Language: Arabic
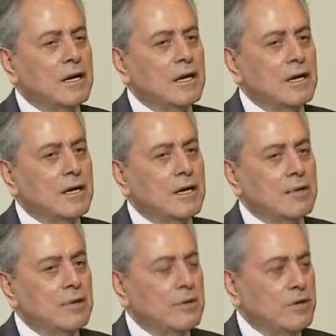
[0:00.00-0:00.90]
آه،
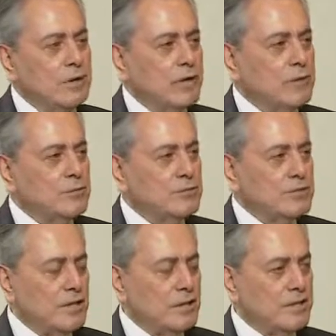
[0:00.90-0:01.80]
هم القانون
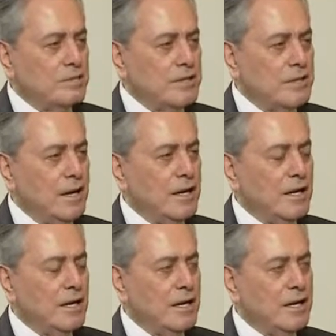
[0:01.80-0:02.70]
صار مضى
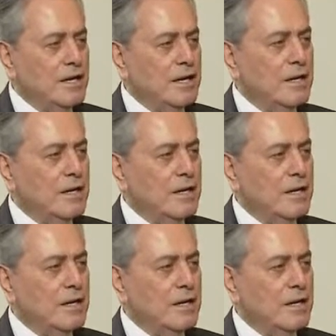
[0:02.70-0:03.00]
على